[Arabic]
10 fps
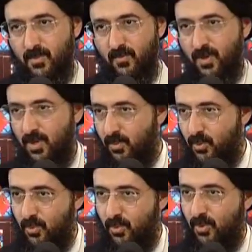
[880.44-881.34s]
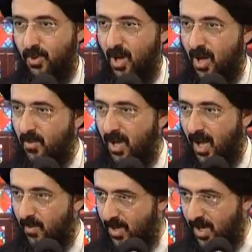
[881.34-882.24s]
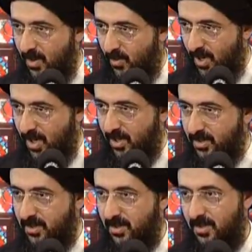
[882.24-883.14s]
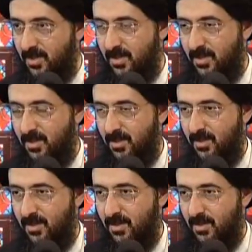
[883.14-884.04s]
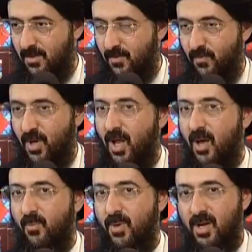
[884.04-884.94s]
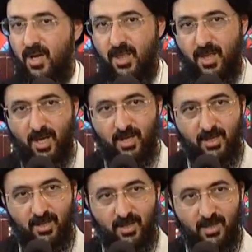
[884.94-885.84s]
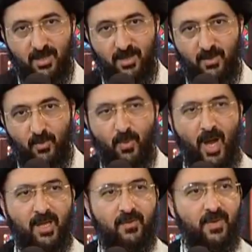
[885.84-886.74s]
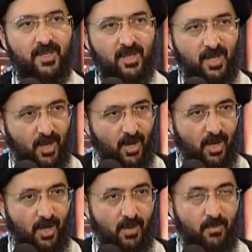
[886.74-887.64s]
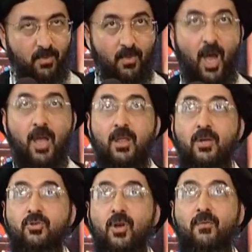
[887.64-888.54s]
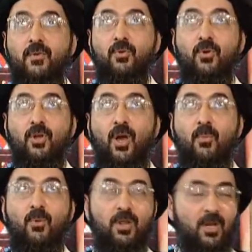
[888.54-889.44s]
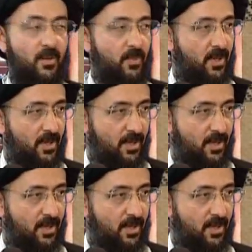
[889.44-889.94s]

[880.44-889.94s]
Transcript: فيبدو قام قبل الوقت فنام مرة ثانية وبعد فترة قام أيضا شاف الدنيا مظلمة